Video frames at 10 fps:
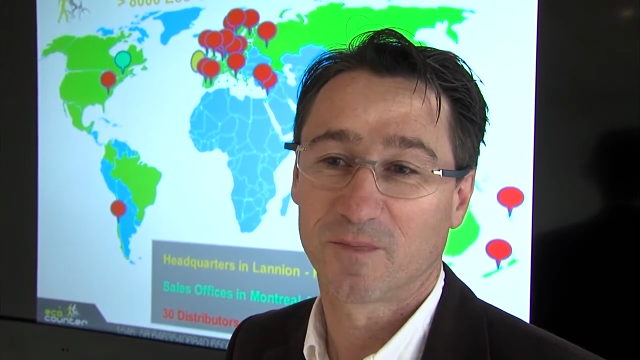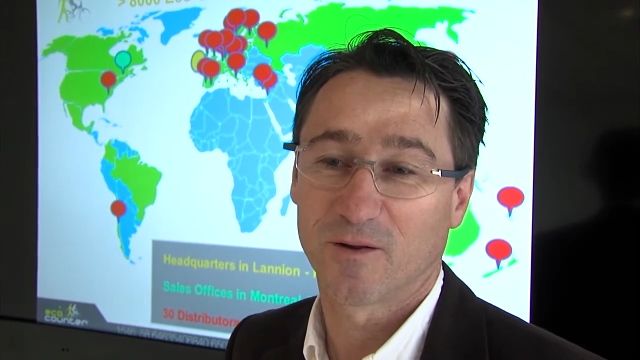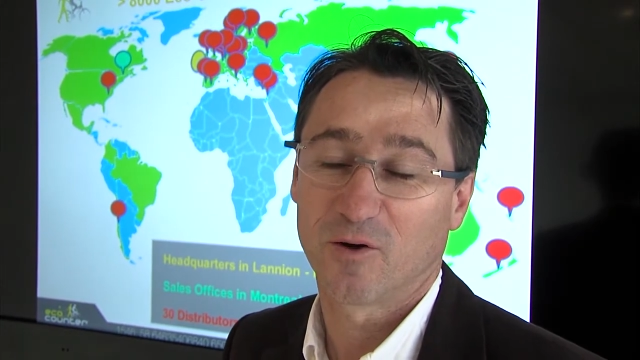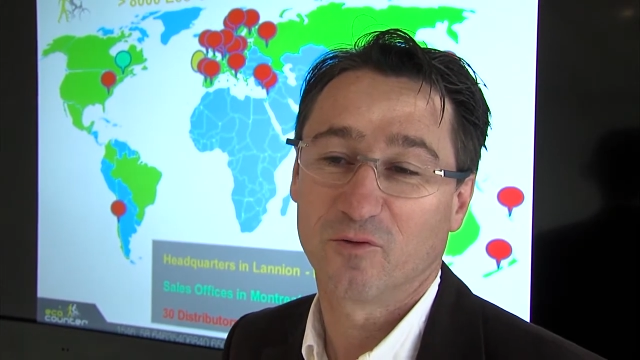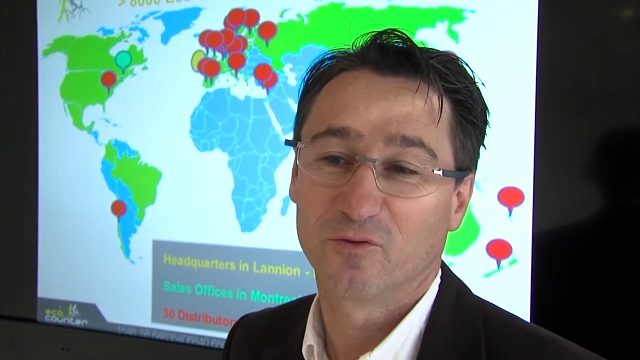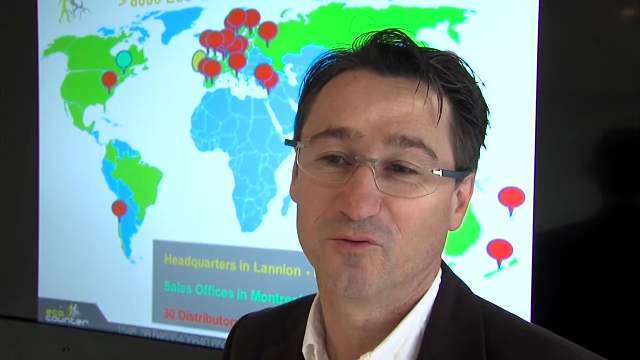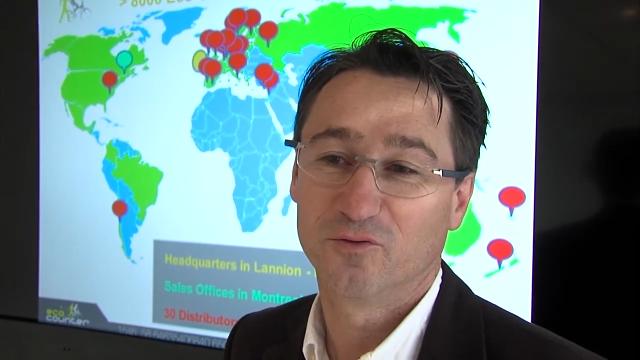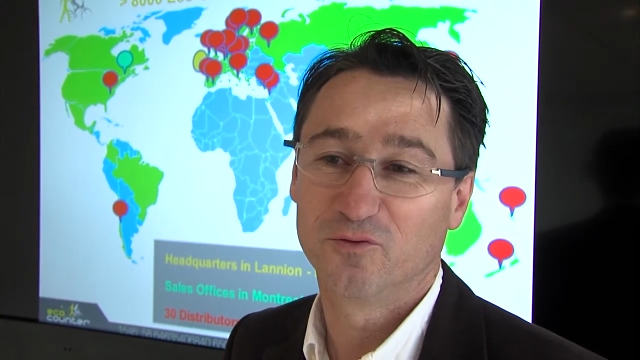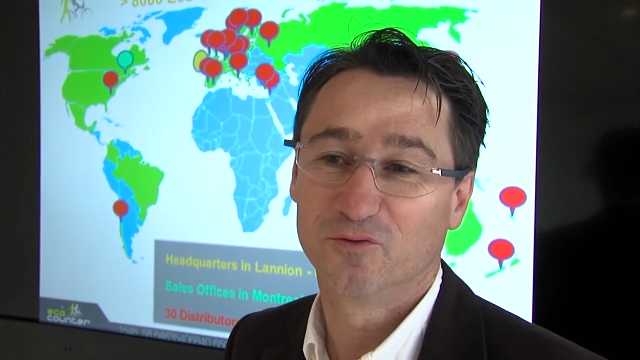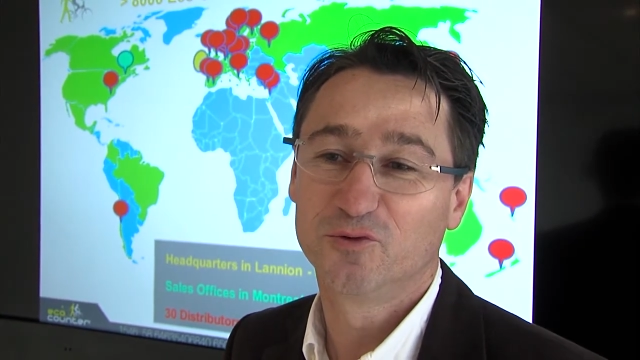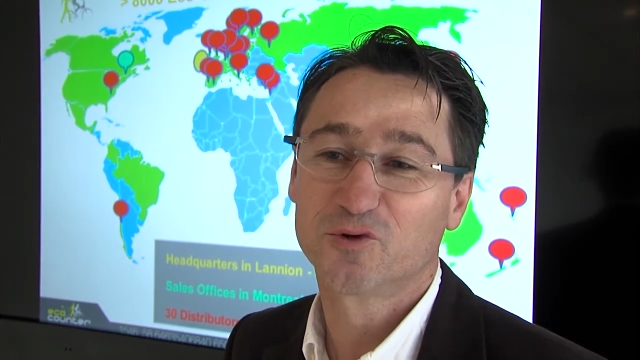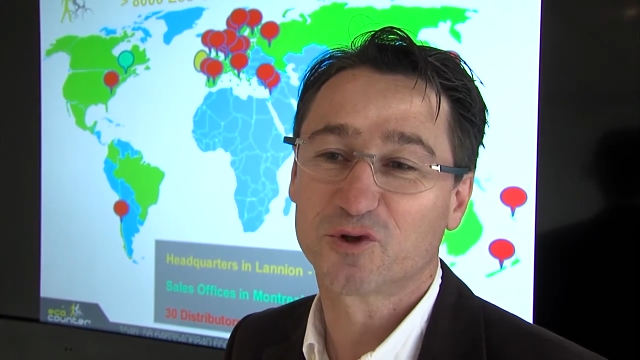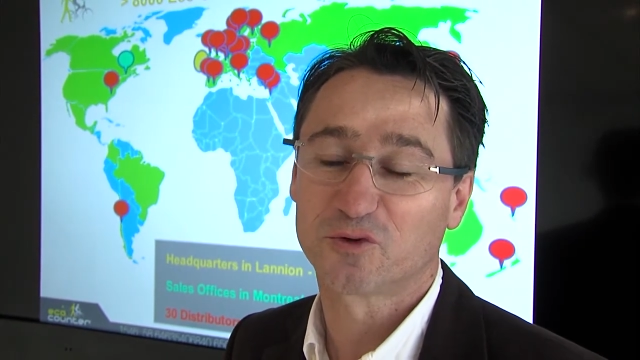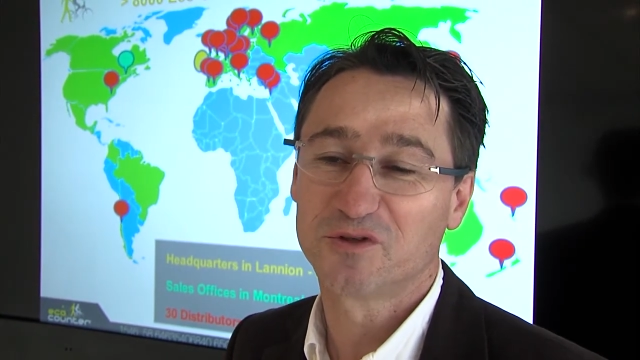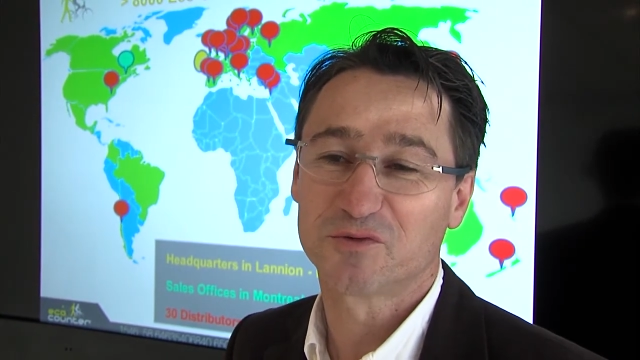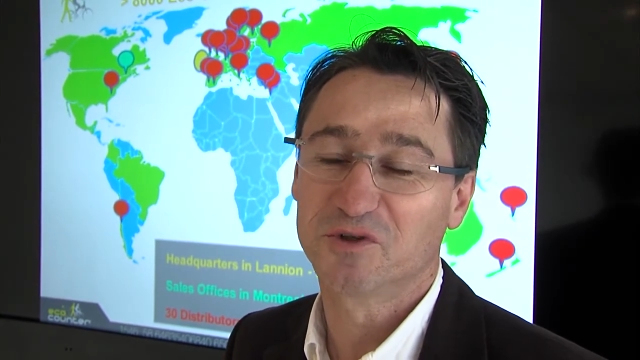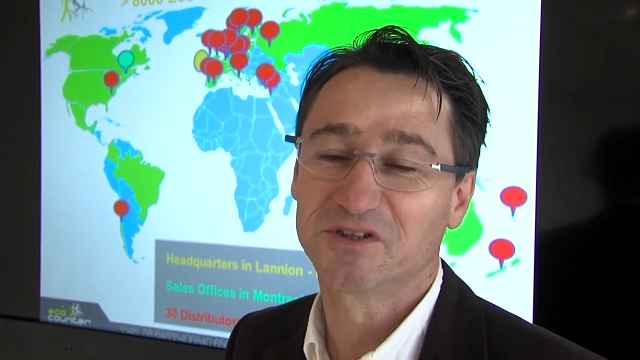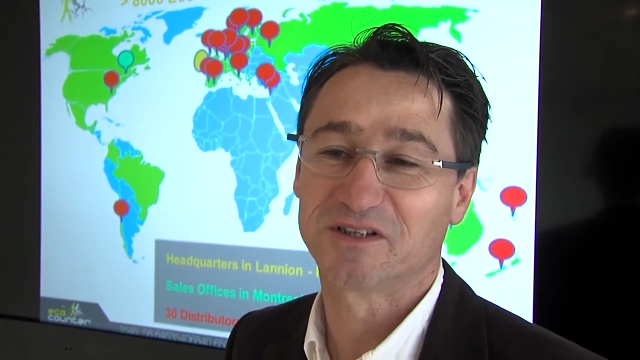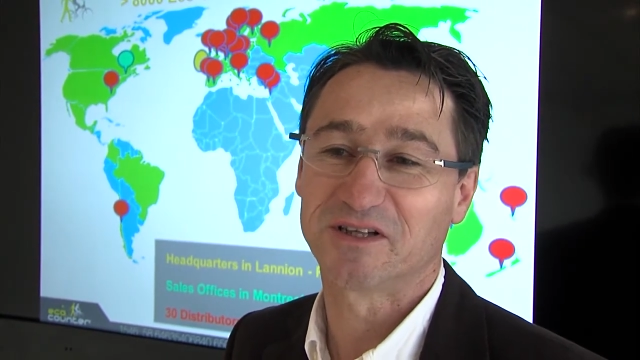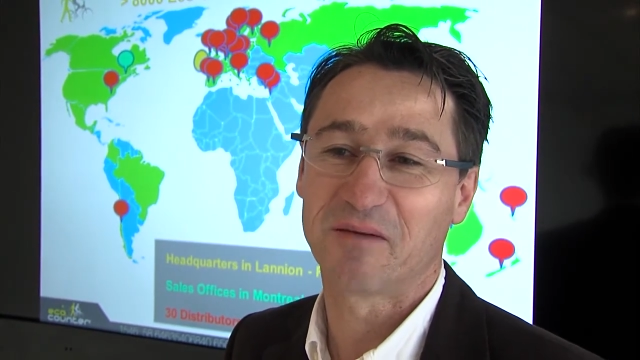Alors, vu d'aujourd'hui, je me dis que
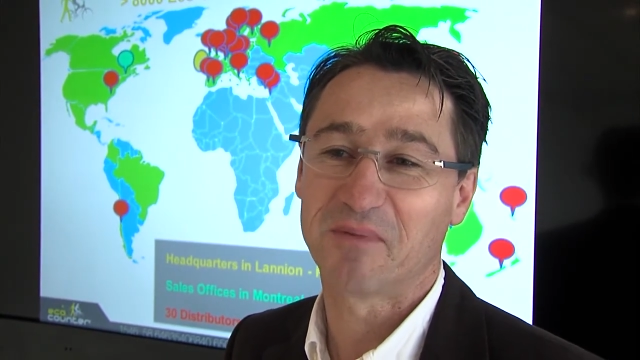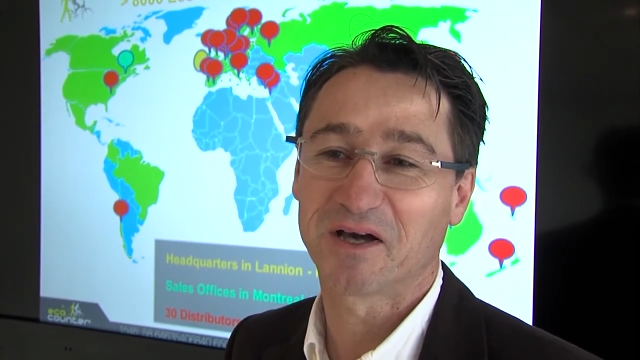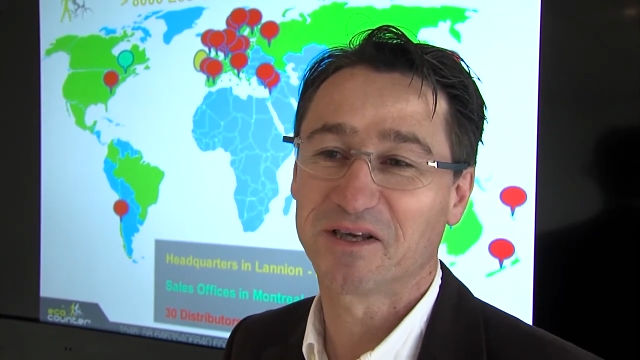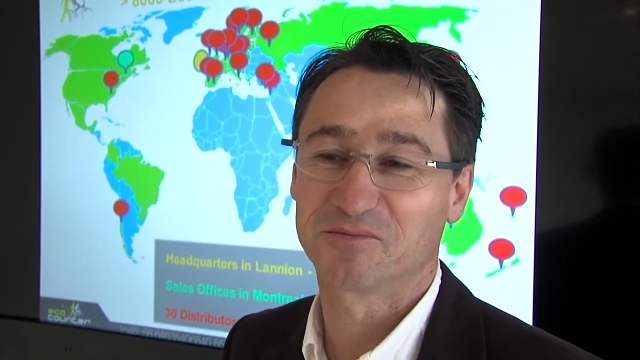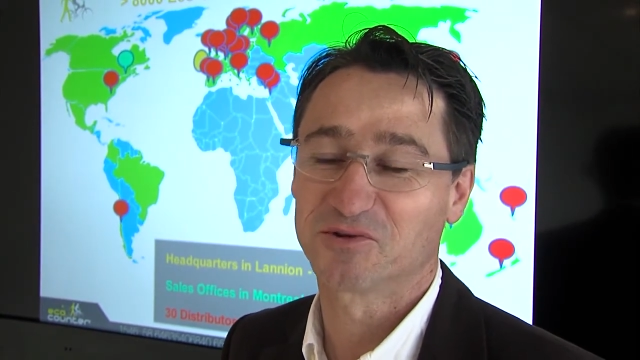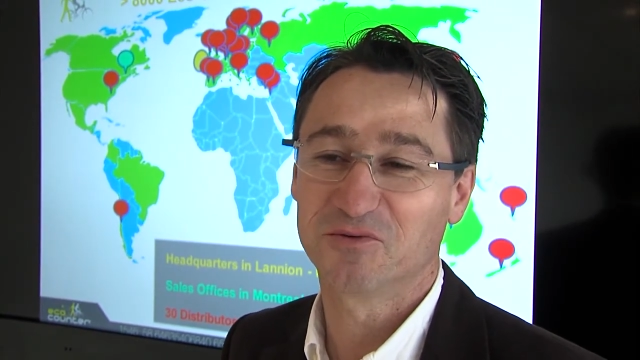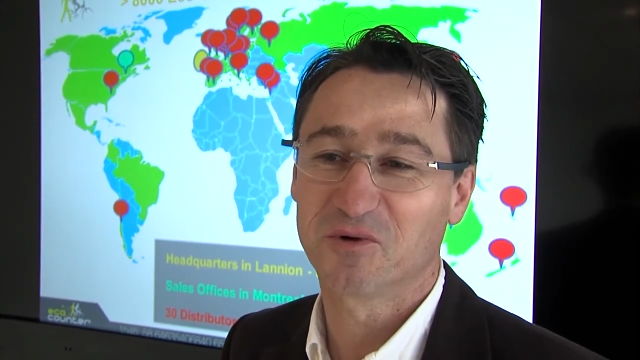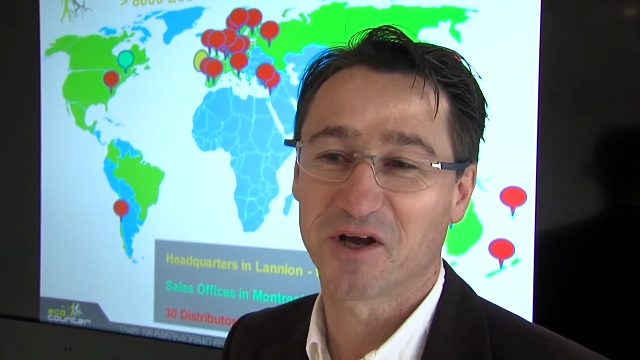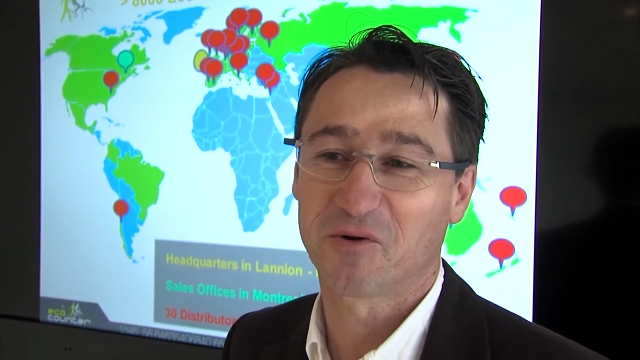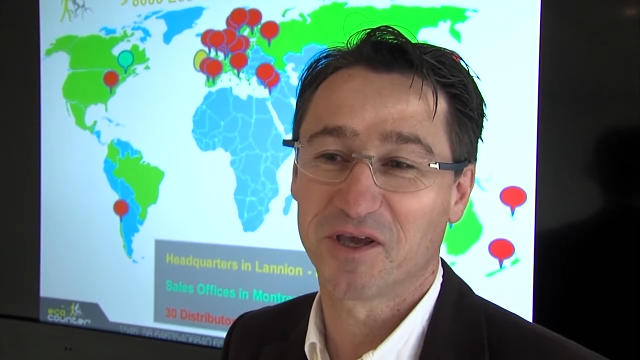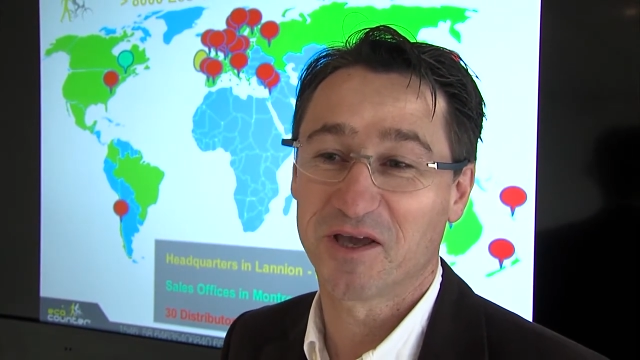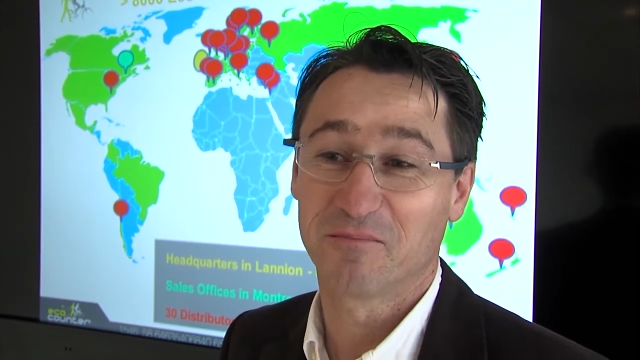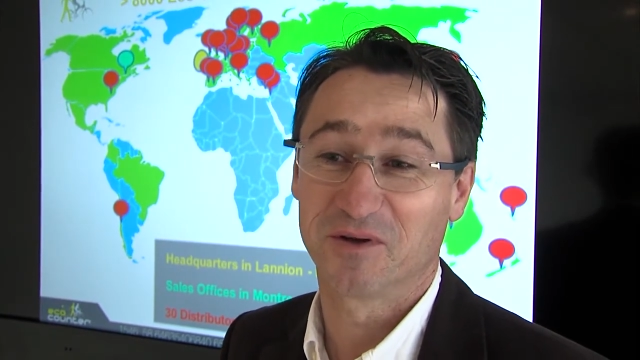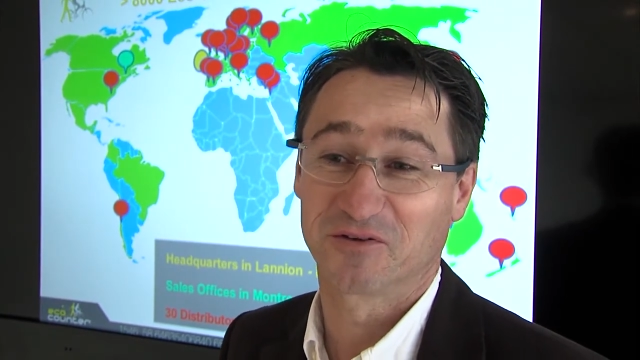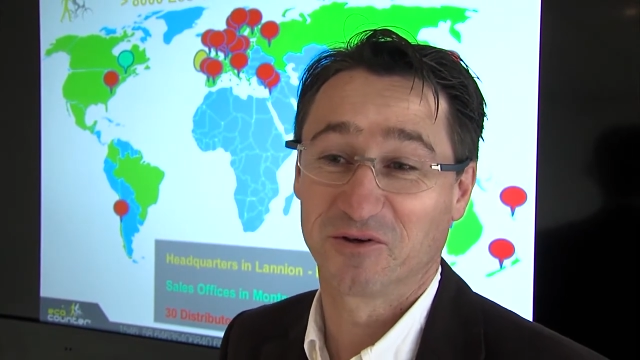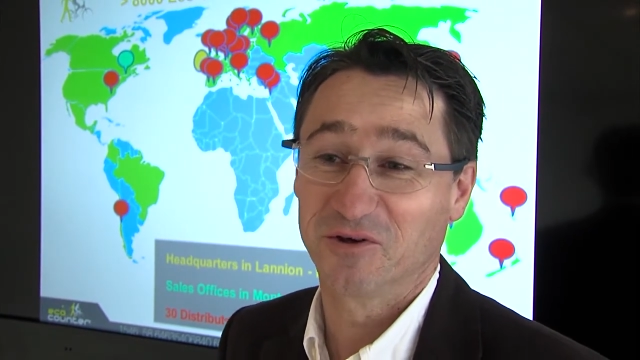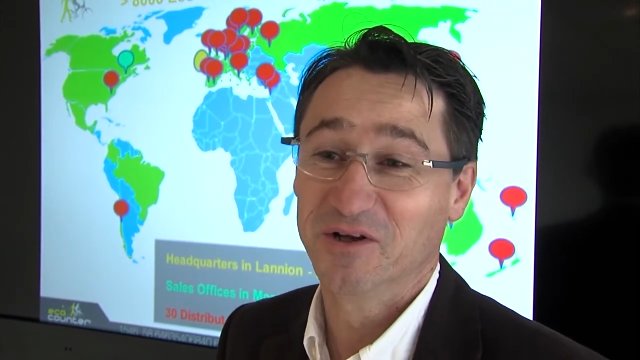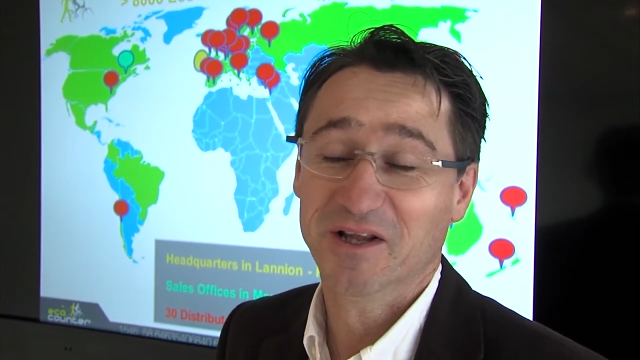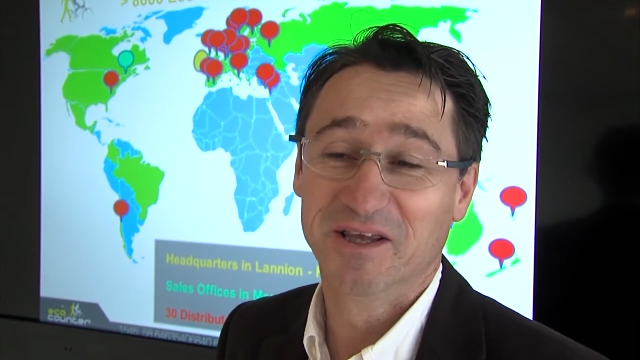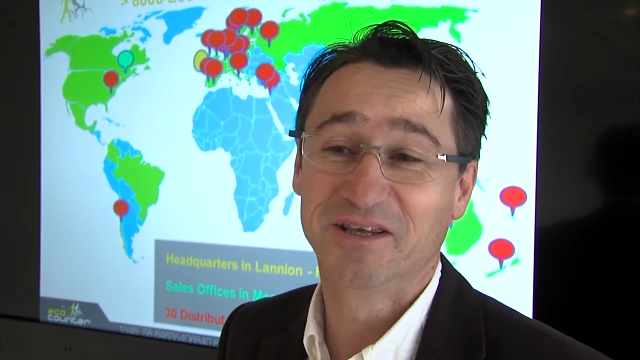c'était un pari absolument incroyable parce
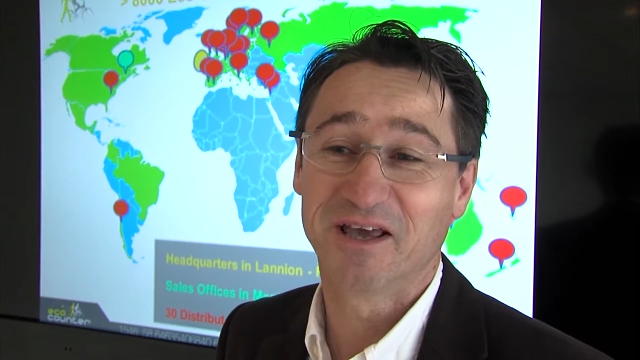qu'il